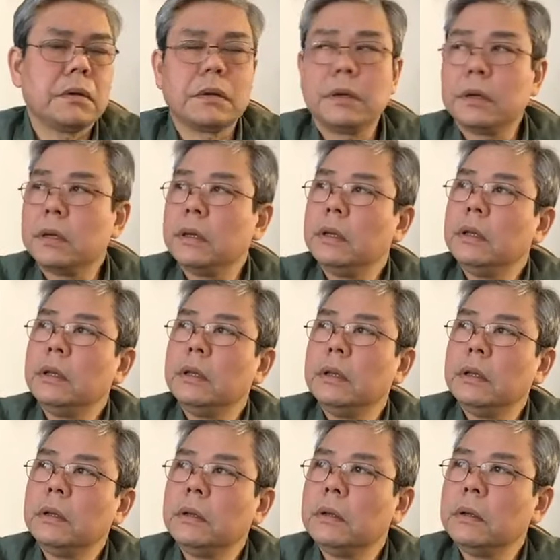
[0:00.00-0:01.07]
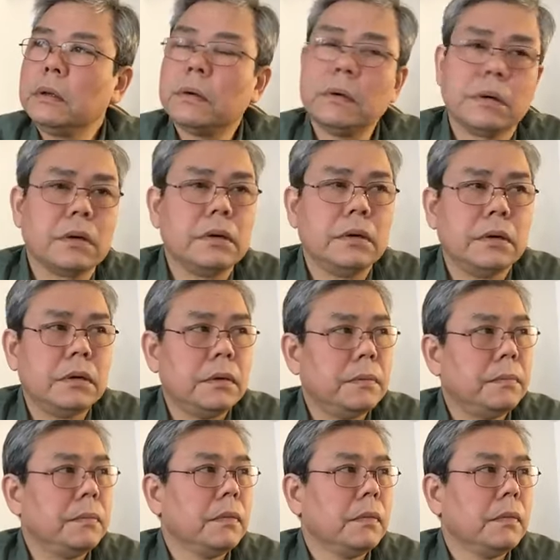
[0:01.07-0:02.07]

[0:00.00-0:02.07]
cái cái cuộc uh,